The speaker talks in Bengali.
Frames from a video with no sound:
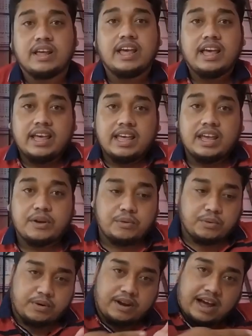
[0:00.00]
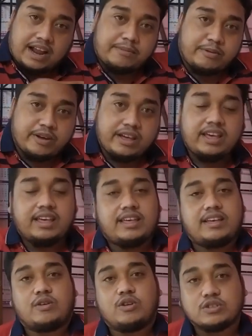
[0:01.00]
করে একটু কার্ভ হয়ে
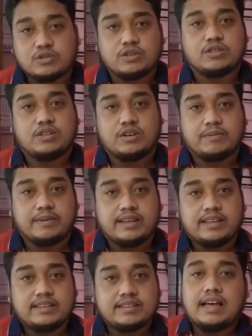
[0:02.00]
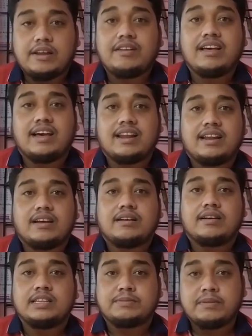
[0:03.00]
ক্রস করতে হবে তাহলে আর
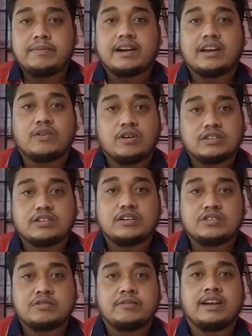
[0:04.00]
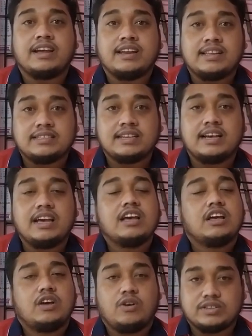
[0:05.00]
স্পিড ব্রেকার ক্রস করার সময় নিচে
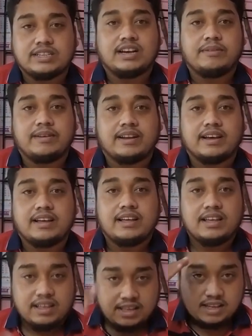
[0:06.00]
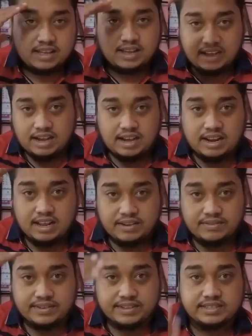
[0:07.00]
ঘষা খাবে না আল্লাহ
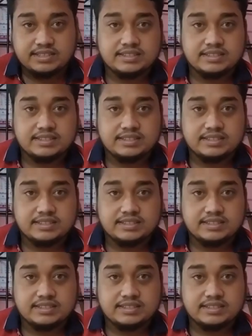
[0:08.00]
হাফেজ